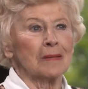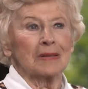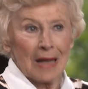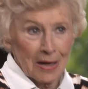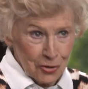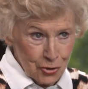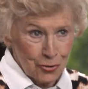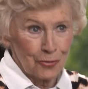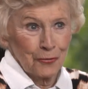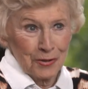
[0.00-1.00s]
Vor allem
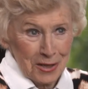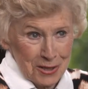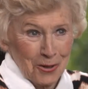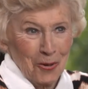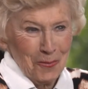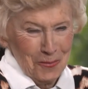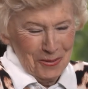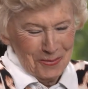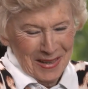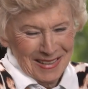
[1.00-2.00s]
Dankeschön für diese
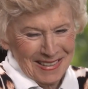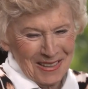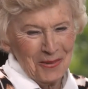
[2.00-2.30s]
Komplimente.